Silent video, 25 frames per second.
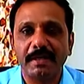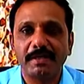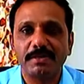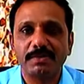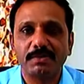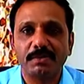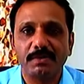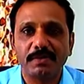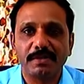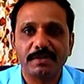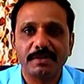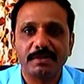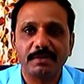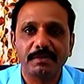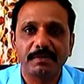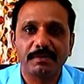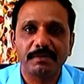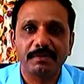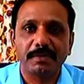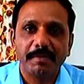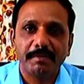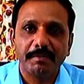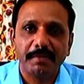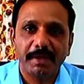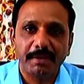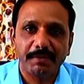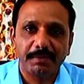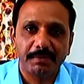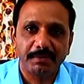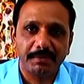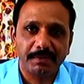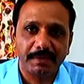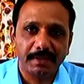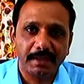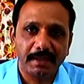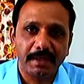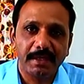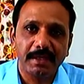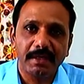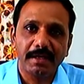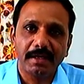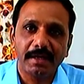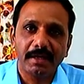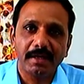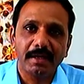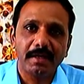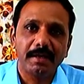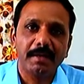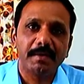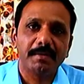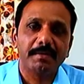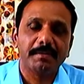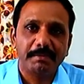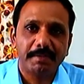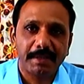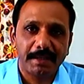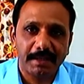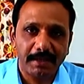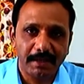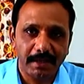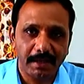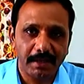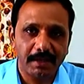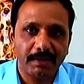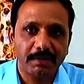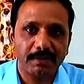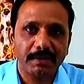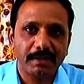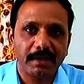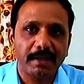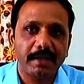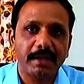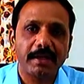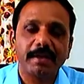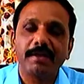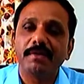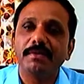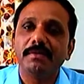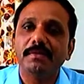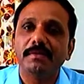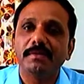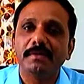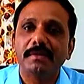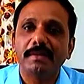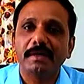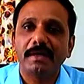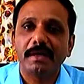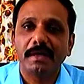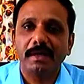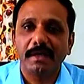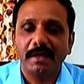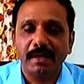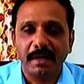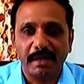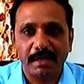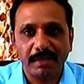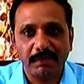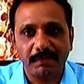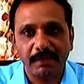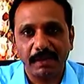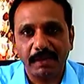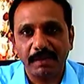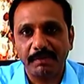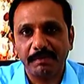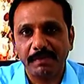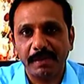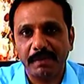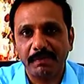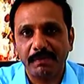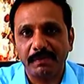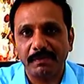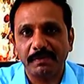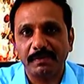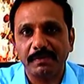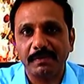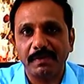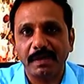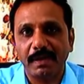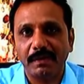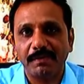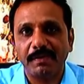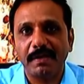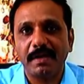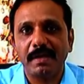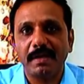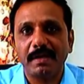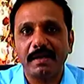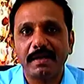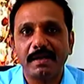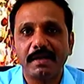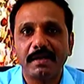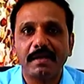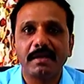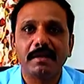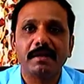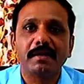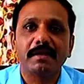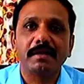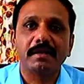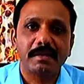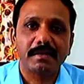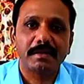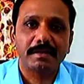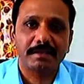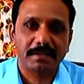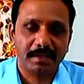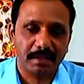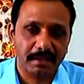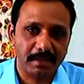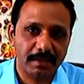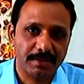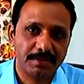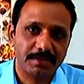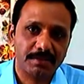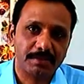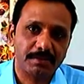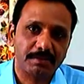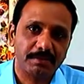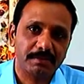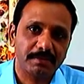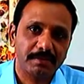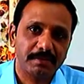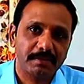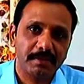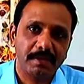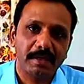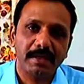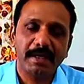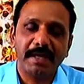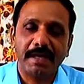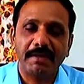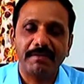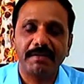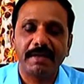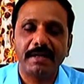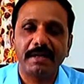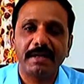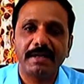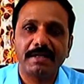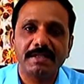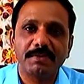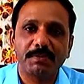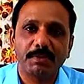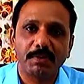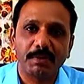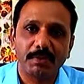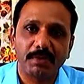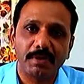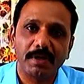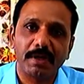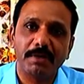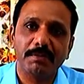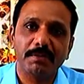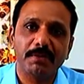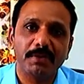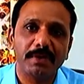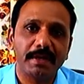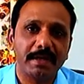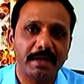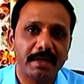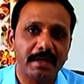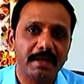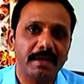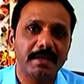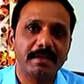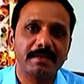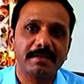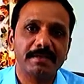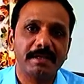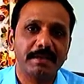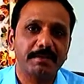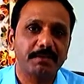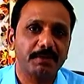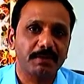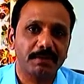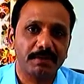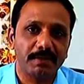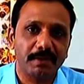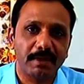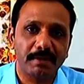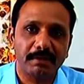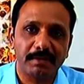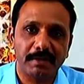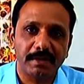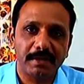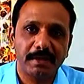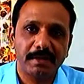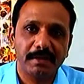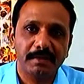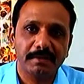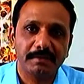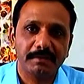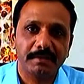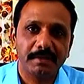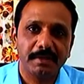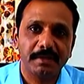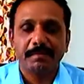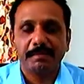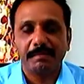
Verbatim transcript: అవేర్నెస్ కోసం మేము ఈ నెల పదిహేనవ తారీఖు అంటే ఆదివారం మేము అవగాహన సదస్సు అంటే అవేర్నెస్ ప్రోగ్రాం ఒకటి కండక్ట్ చేయబోతున్నామండి